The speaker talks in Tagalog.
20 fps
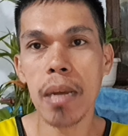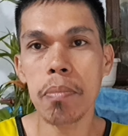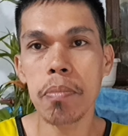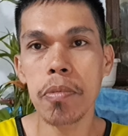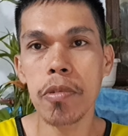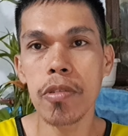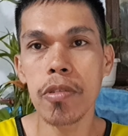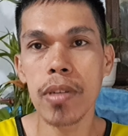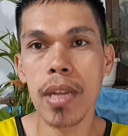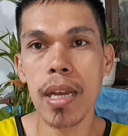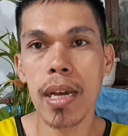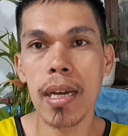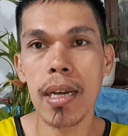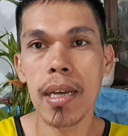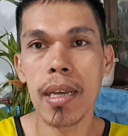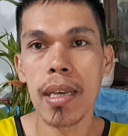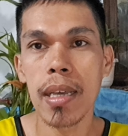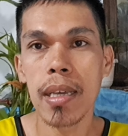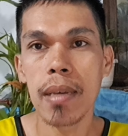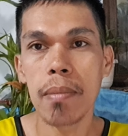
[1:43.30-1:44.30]
tatak po
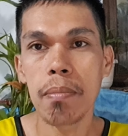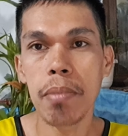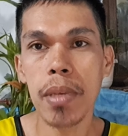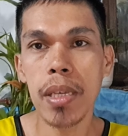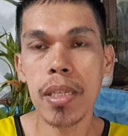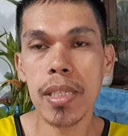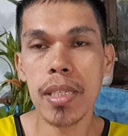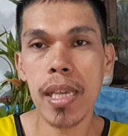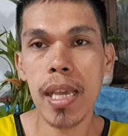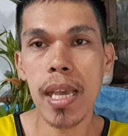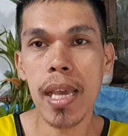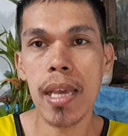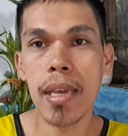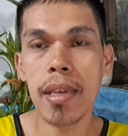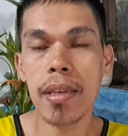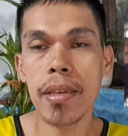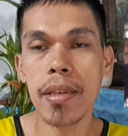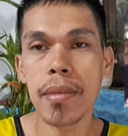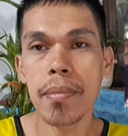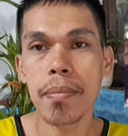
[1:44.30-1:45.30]
na BCA
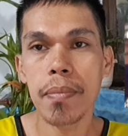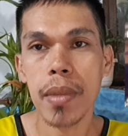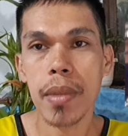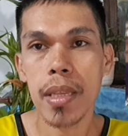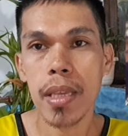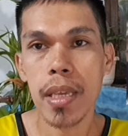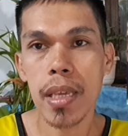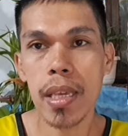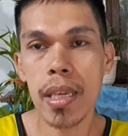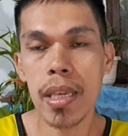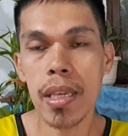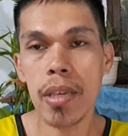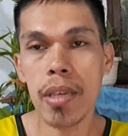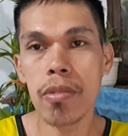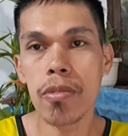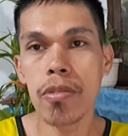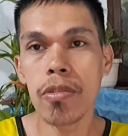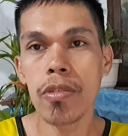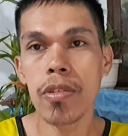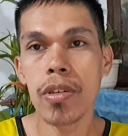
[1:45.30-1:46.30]

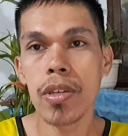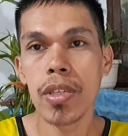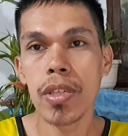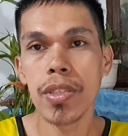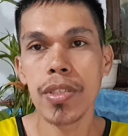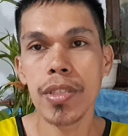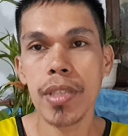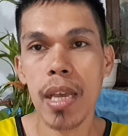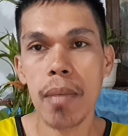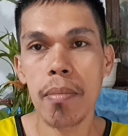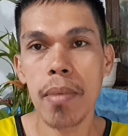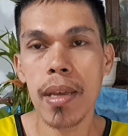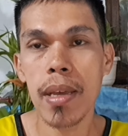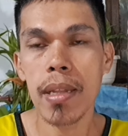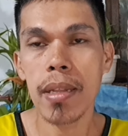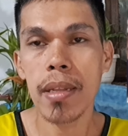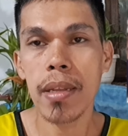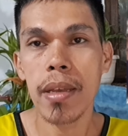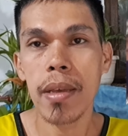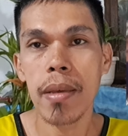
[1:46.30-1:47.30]
EU
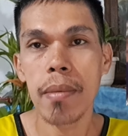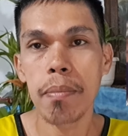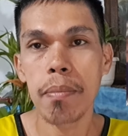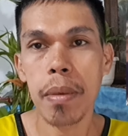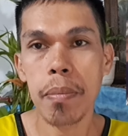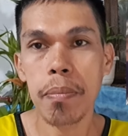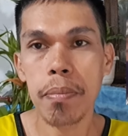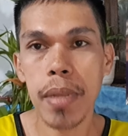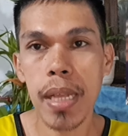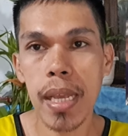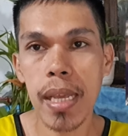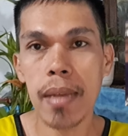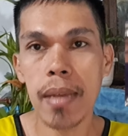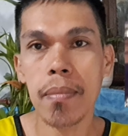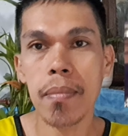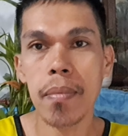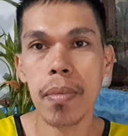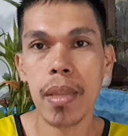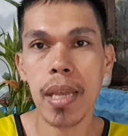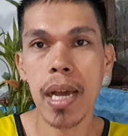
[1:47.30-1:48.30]

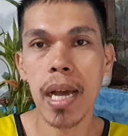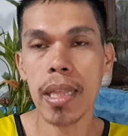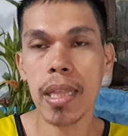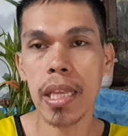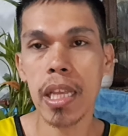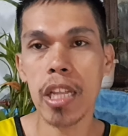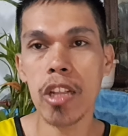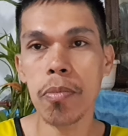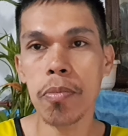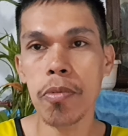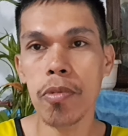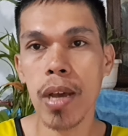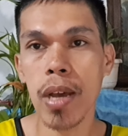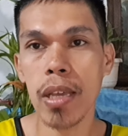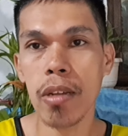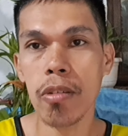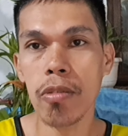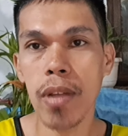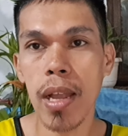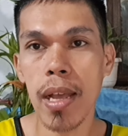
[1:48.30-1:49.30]
750. At ito po
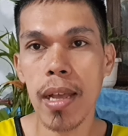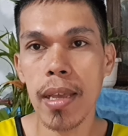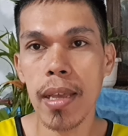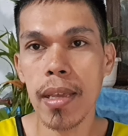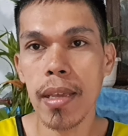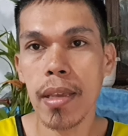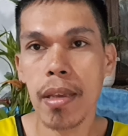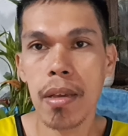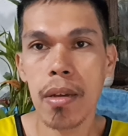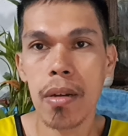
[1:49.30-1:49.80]
ay kulay